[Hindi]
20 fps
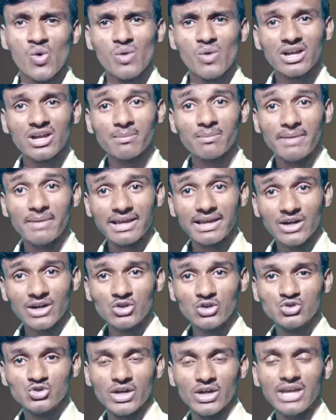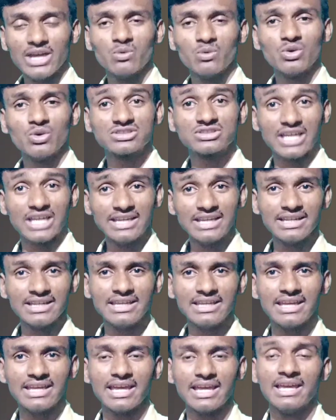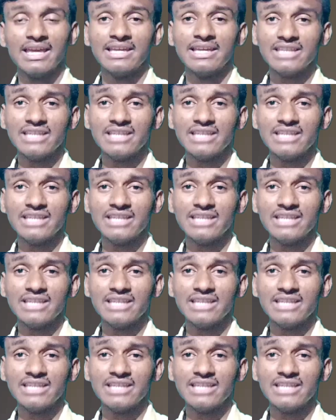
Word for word: वहाँ का बैकग्राउंड जो है वो सही नहीं है